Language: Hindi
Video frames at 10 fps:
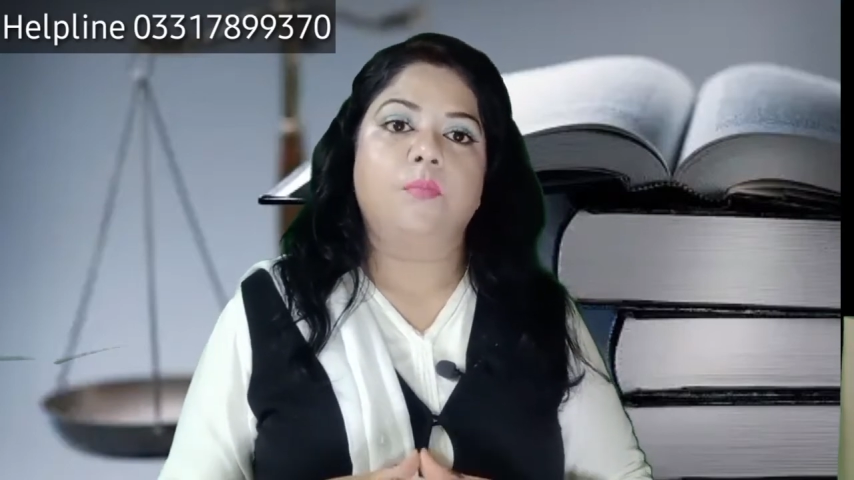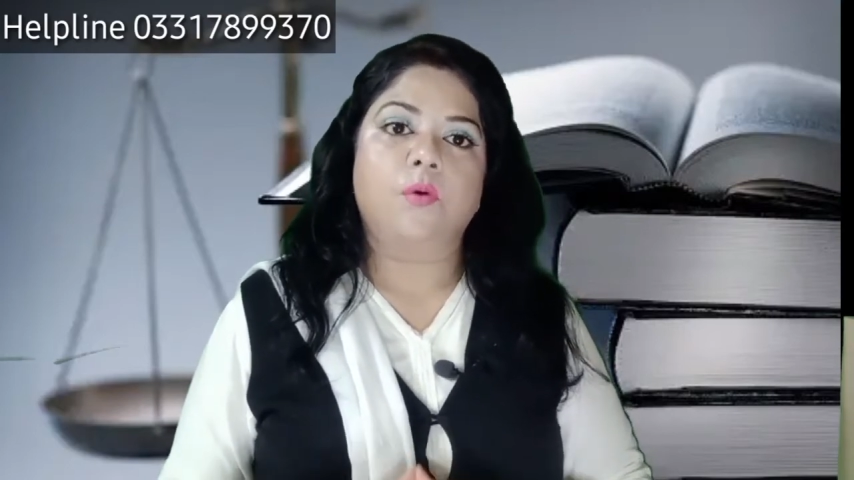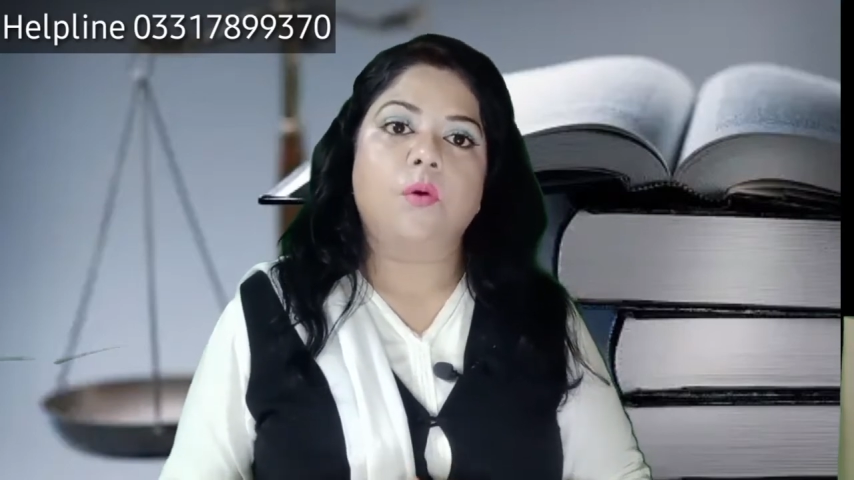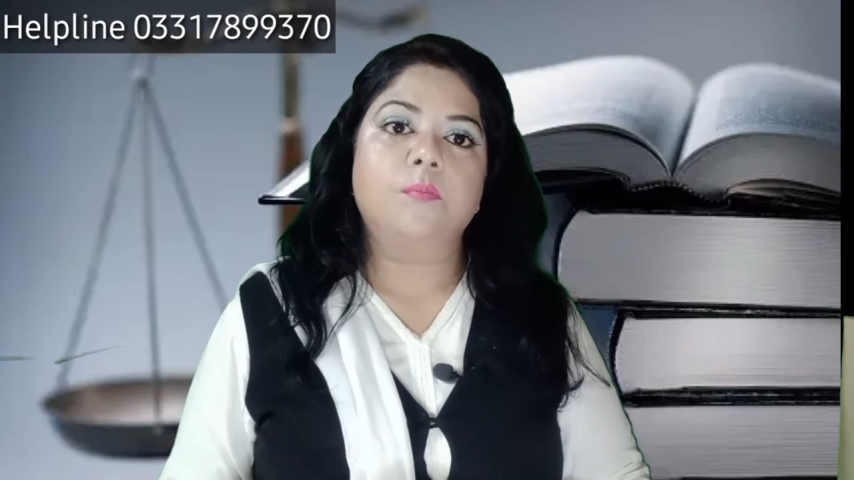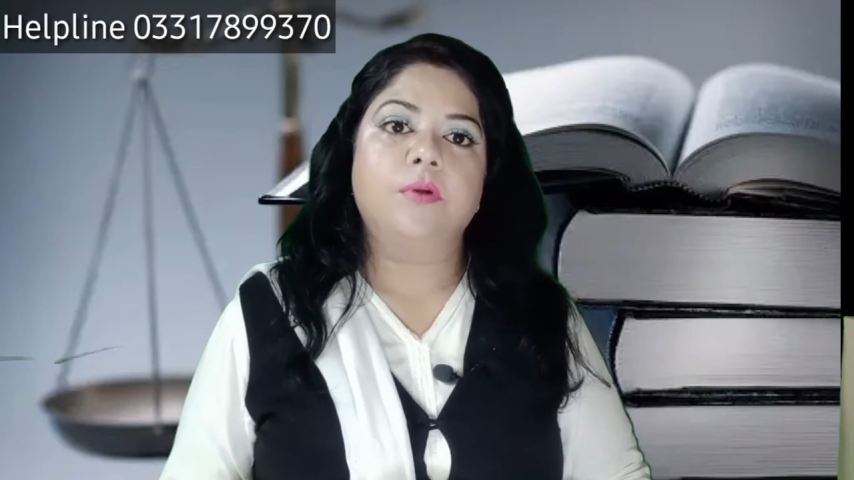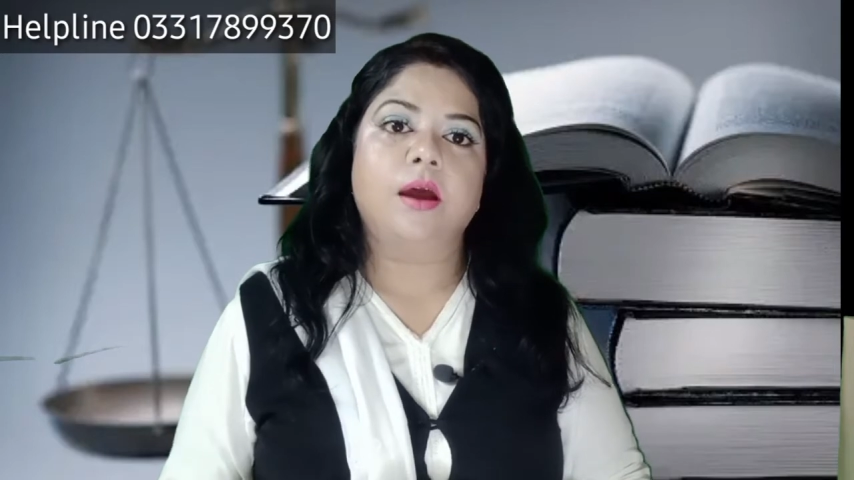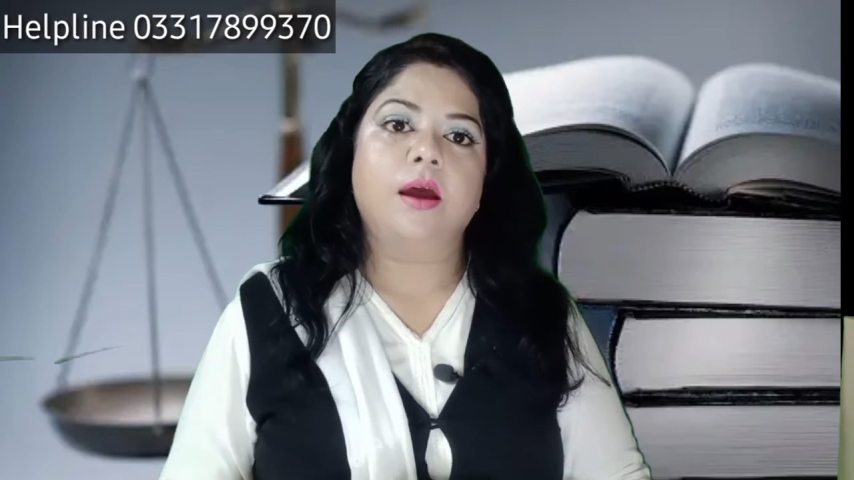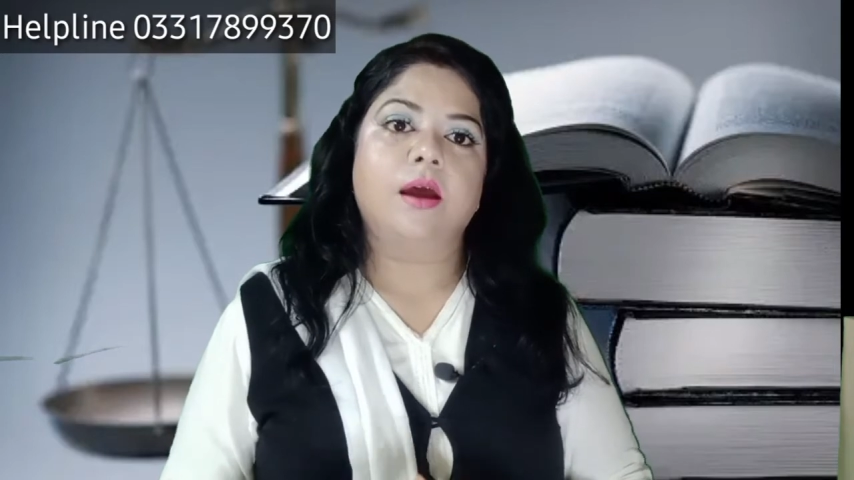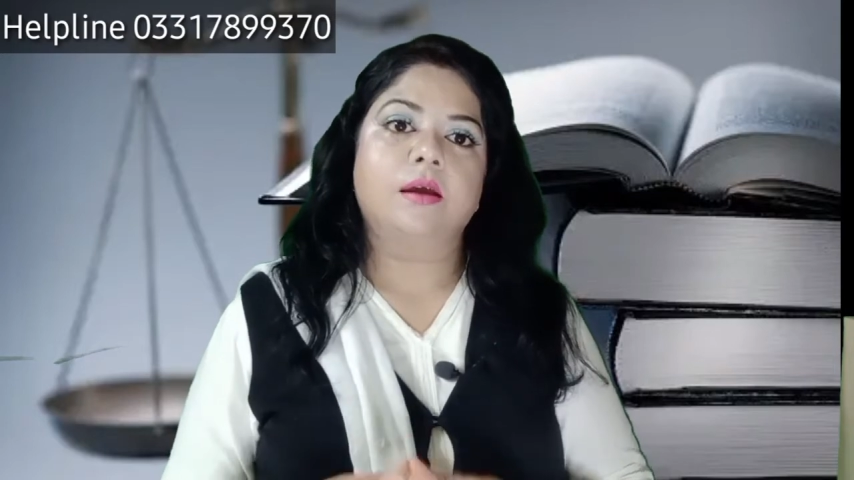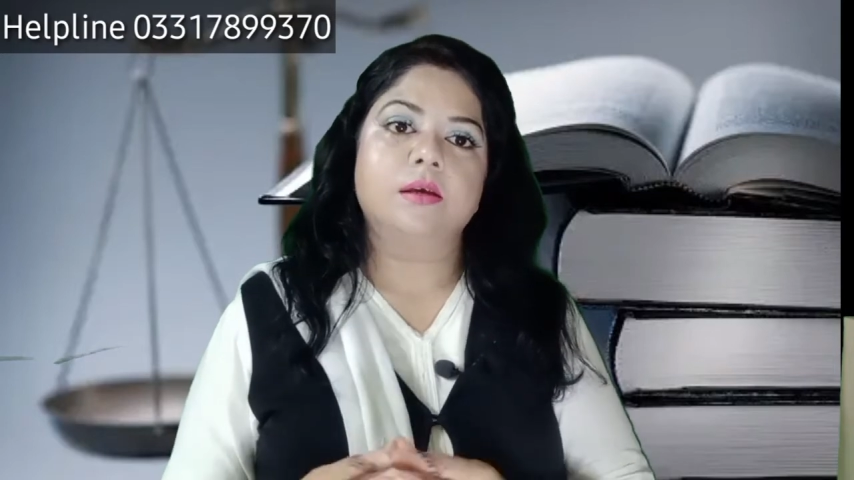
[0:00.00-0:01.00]
प्रॉम्प्ट
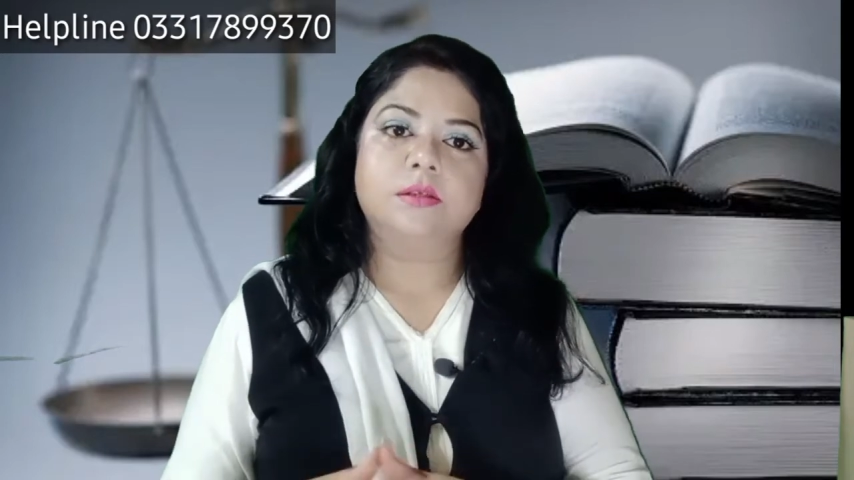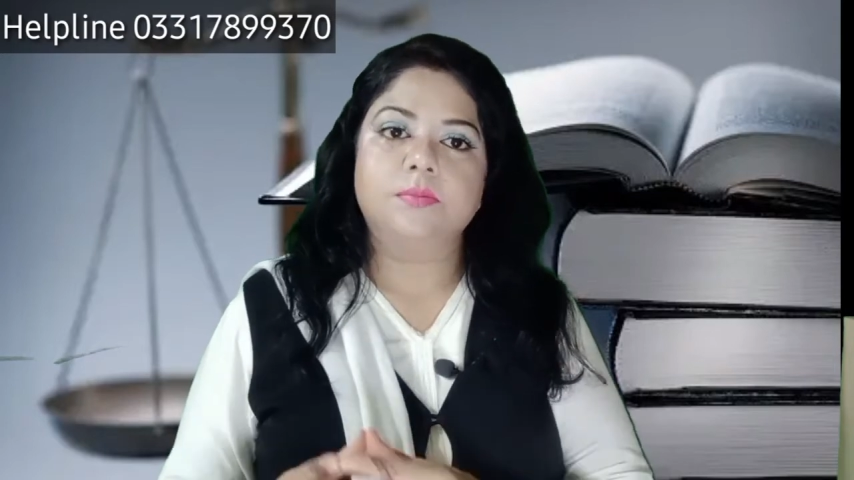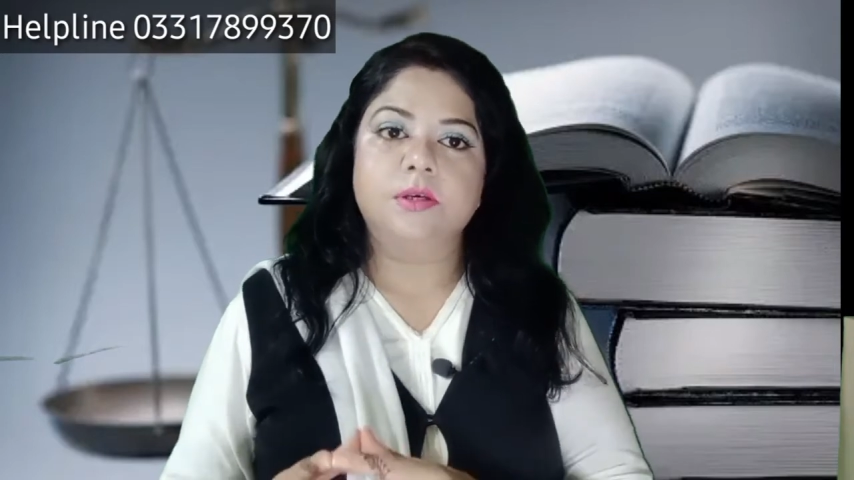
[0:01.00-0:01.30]
है किसी